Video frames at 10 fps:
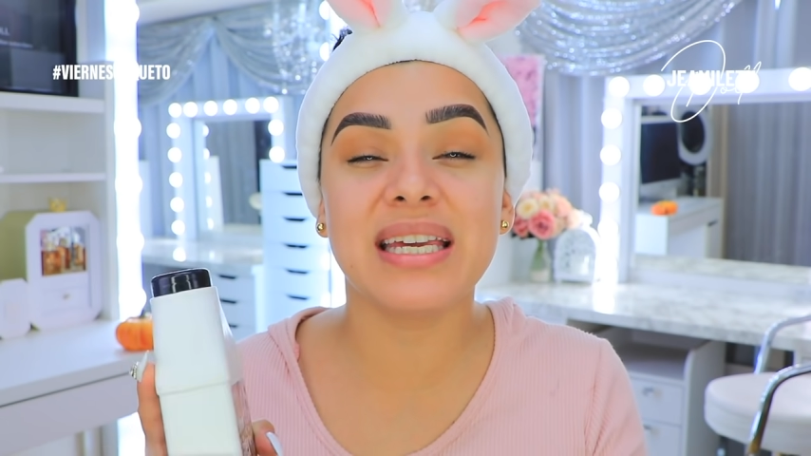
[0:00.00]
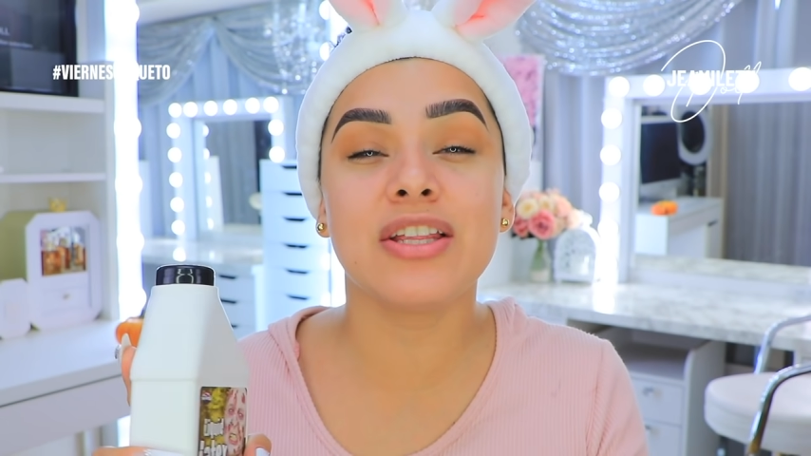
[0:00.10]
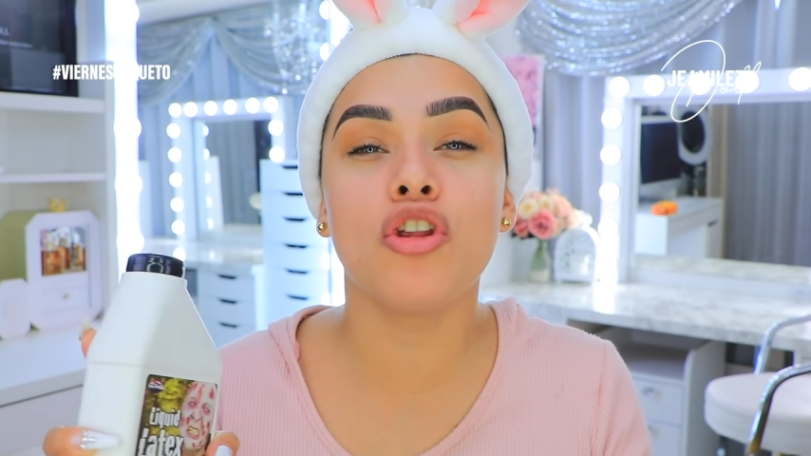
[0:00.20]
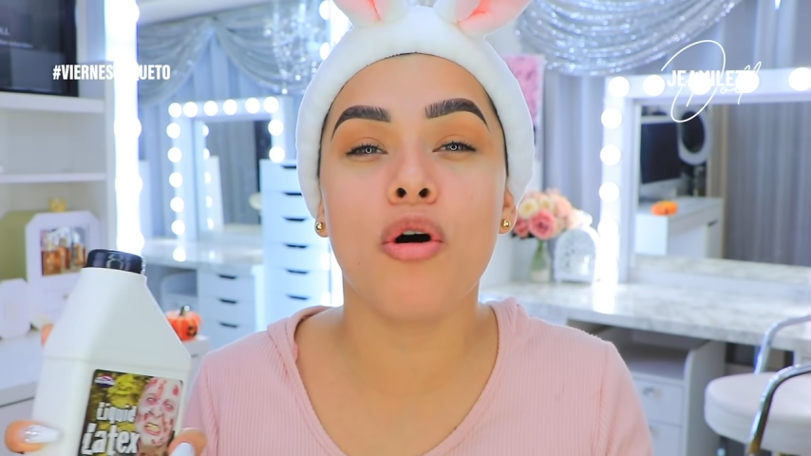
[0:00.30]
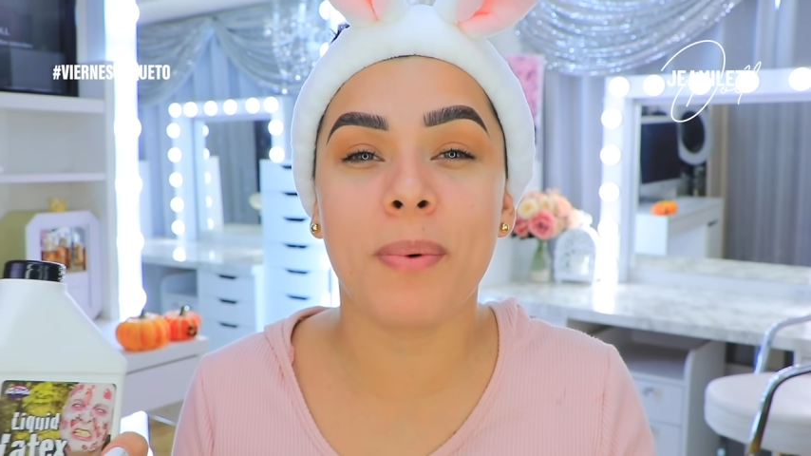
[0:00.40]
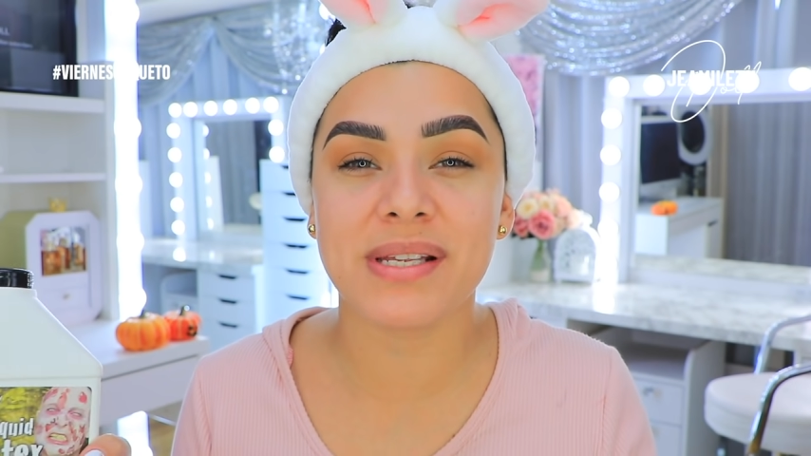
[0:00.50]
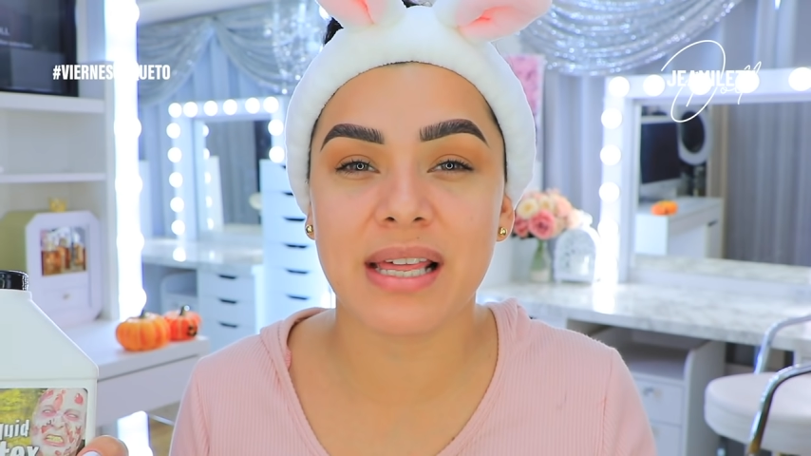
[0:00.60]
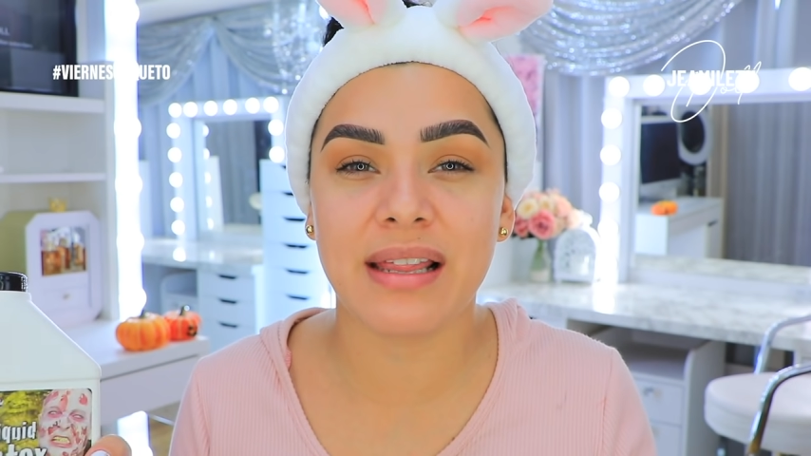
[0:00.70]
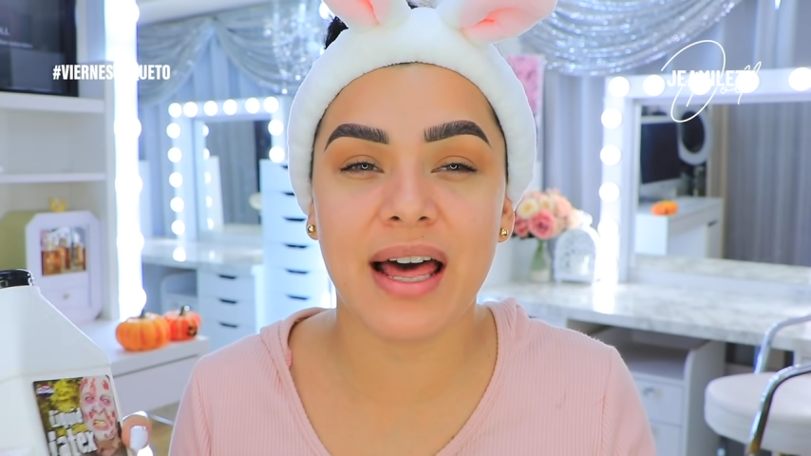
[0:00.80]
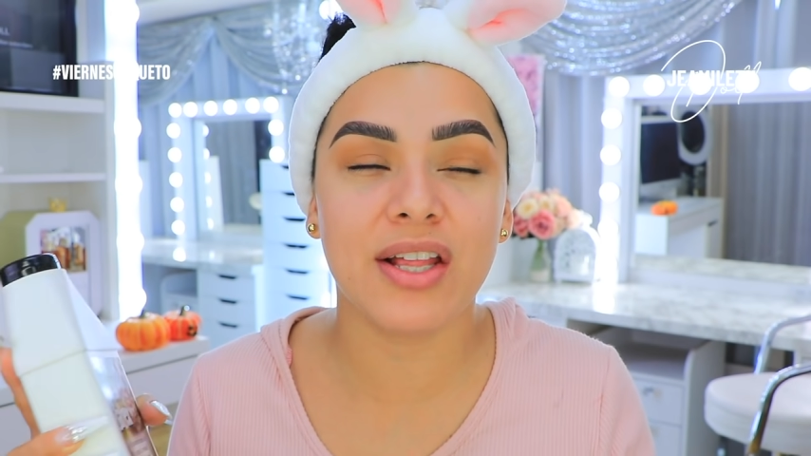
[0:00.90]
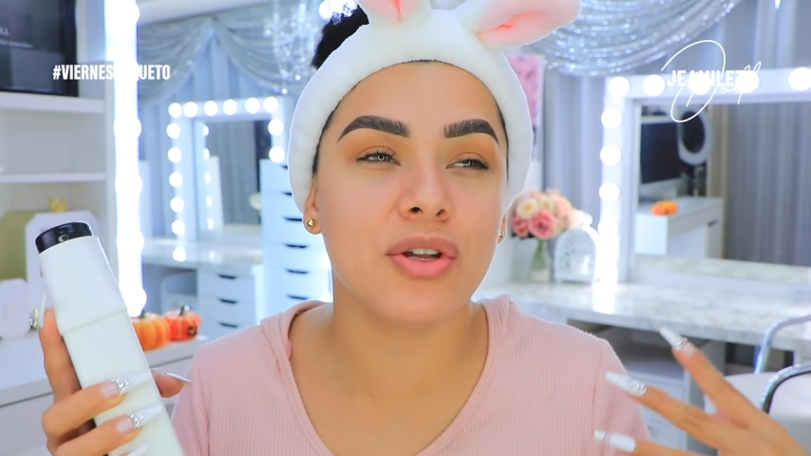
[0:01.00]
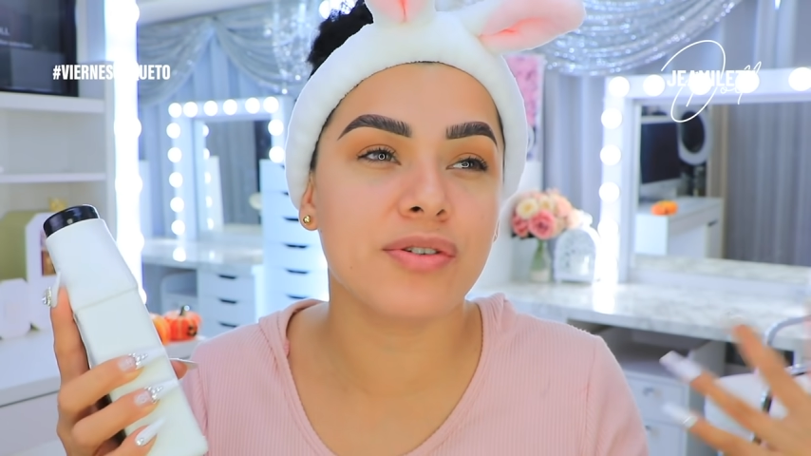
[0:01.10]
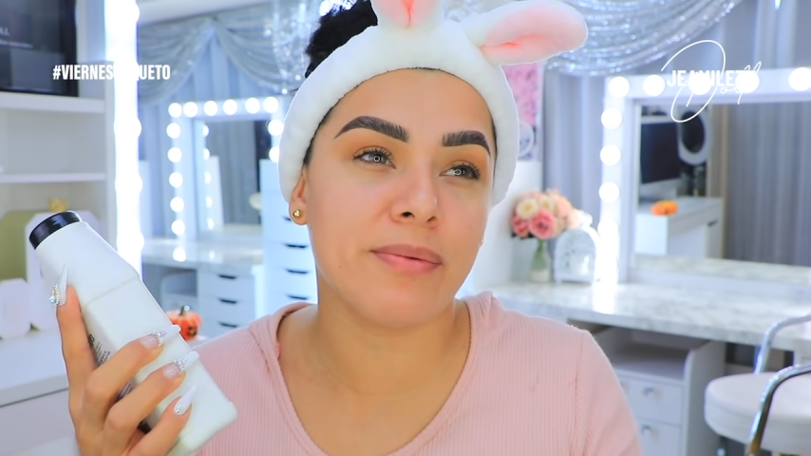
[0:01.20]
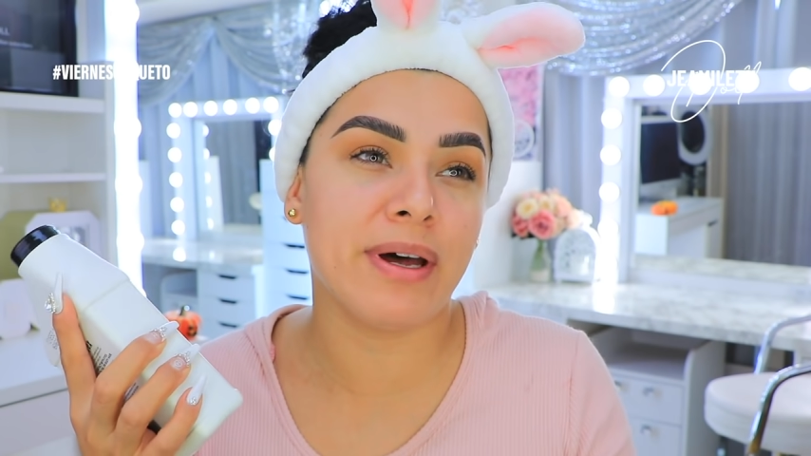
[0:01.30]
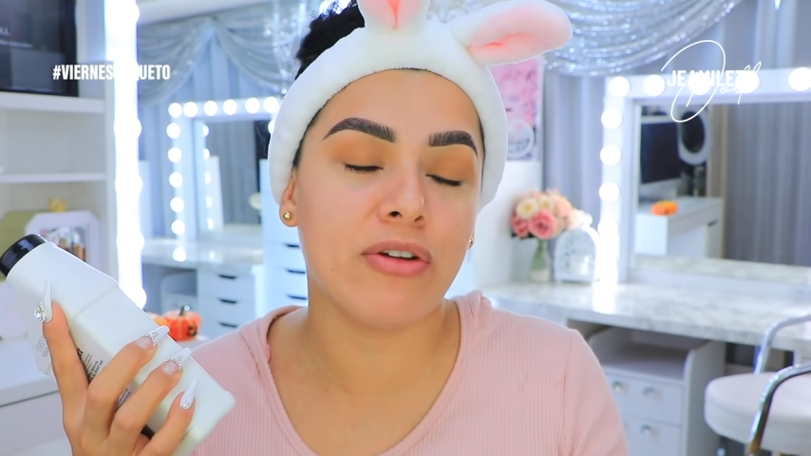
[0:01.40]
y no pasa nada,
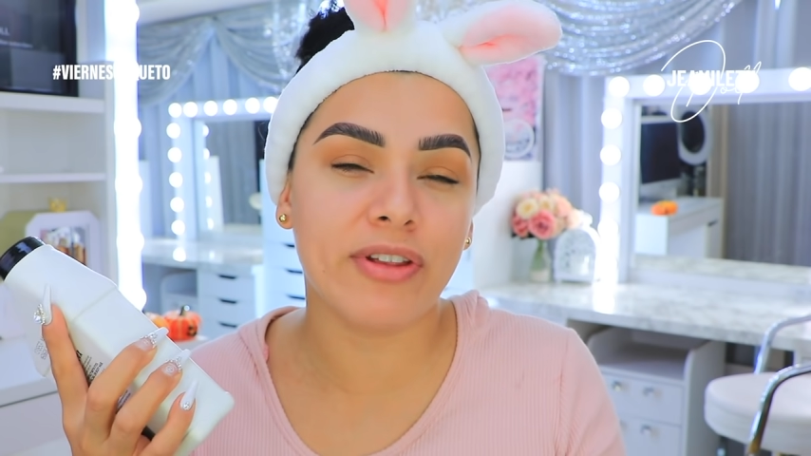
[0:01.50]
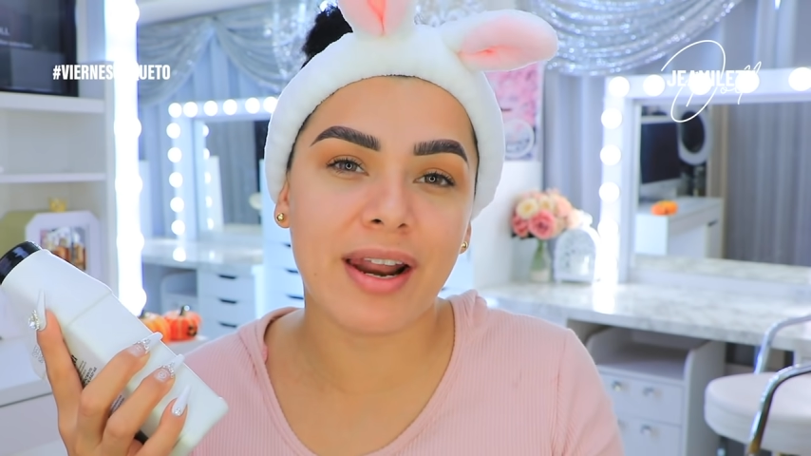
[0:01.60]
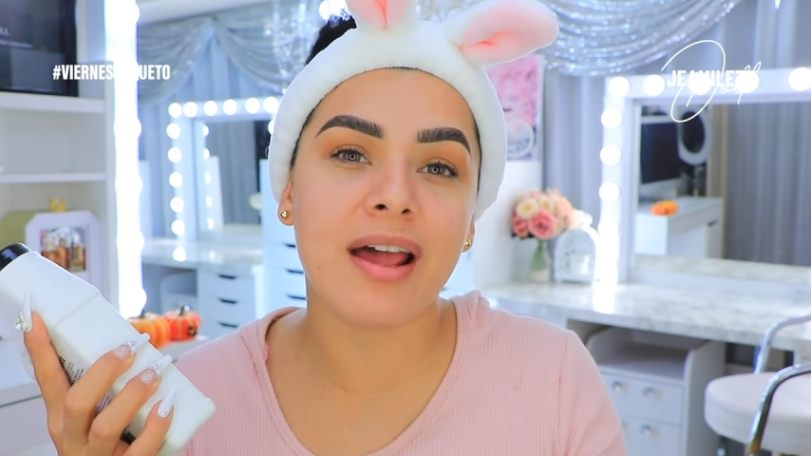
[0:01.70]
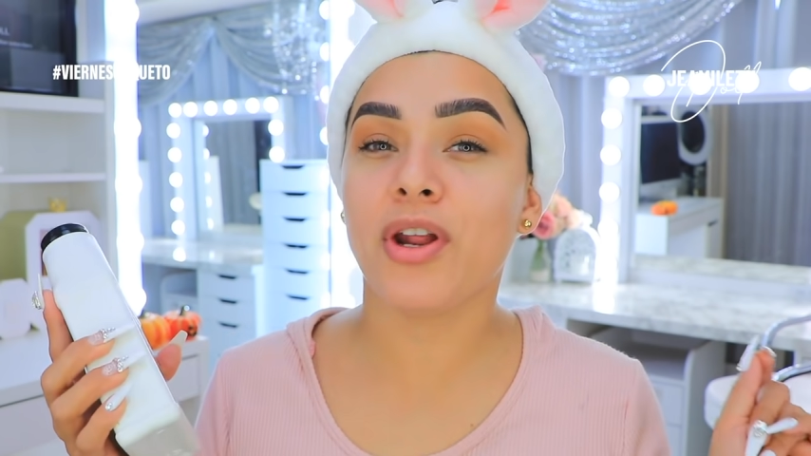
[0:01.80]
no se va a notar.